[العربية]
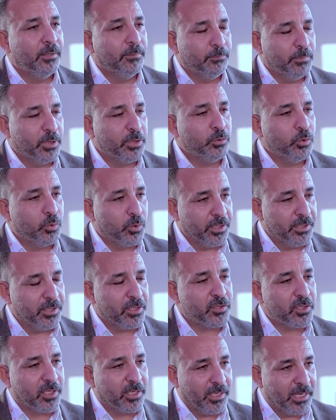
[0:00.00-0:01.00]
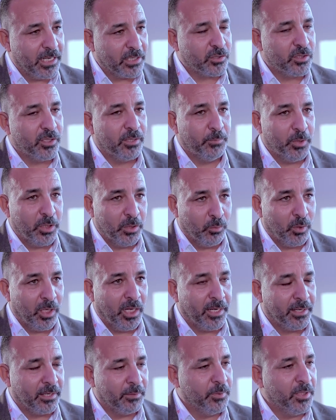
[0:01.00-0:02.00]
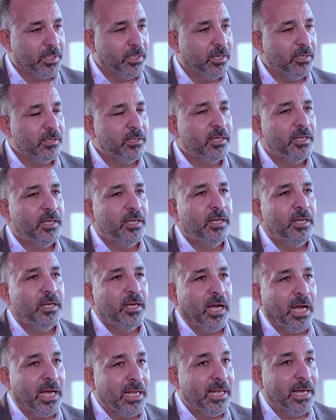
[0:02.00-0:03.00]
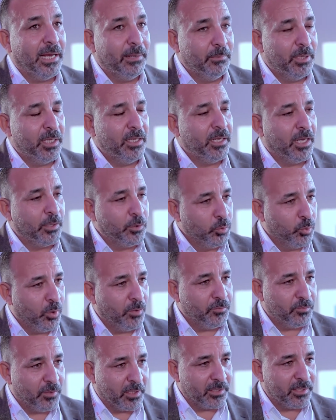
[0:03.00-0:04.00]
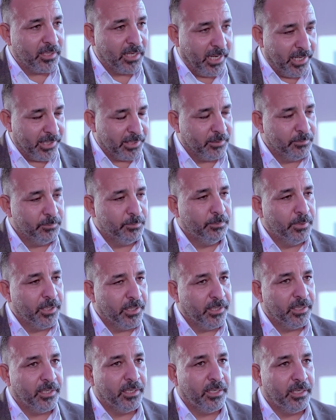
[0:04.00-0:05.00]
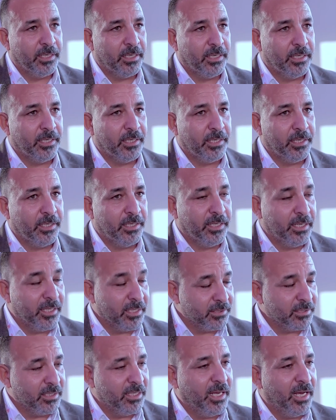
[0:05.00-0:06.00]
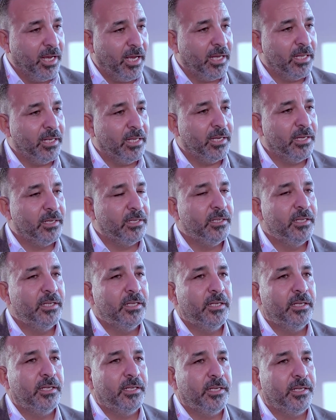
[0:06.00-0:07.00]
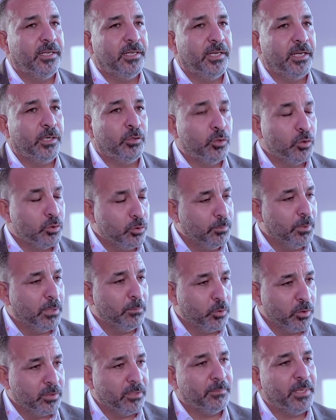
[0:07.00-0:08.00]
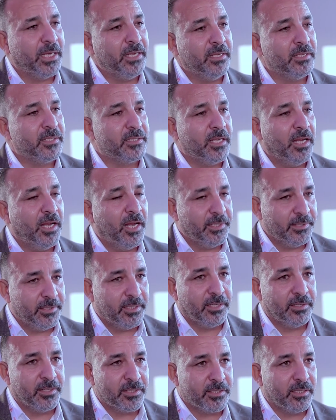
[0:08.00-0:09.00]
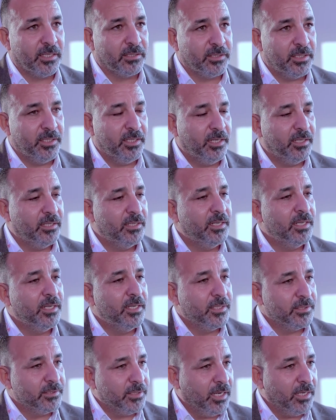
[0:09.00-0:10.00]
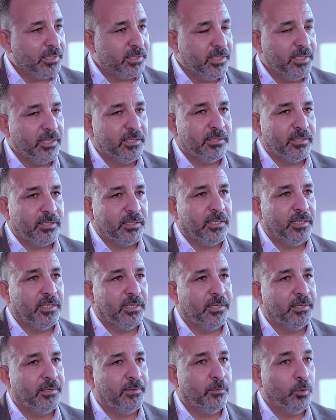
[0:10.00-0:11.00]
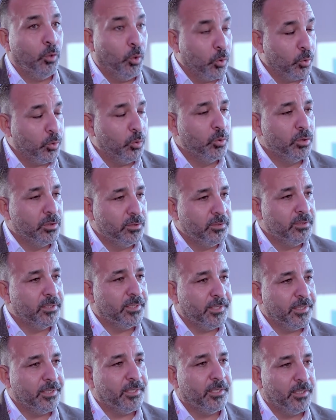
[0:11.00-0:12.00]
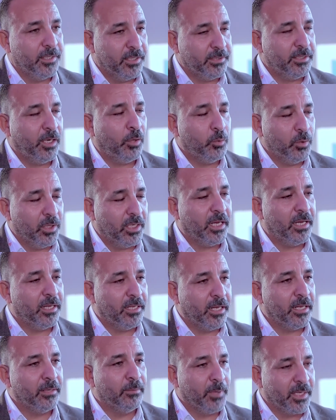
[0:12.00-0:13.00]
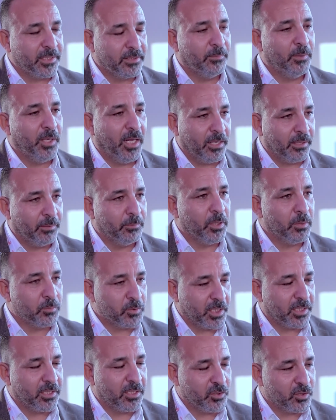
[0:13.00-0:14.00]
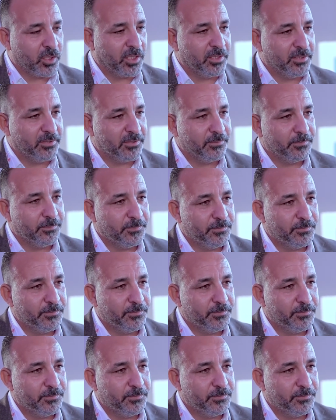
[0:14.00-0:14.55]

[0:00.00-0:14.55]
من دور النشر الأجنبية والعربية على أمل أن نوفق كعرب للاطلاع على الكتب المتميزة حتى نستطيع تحقيق عقود لتحويلها للمكتبة العربية بشكل جيد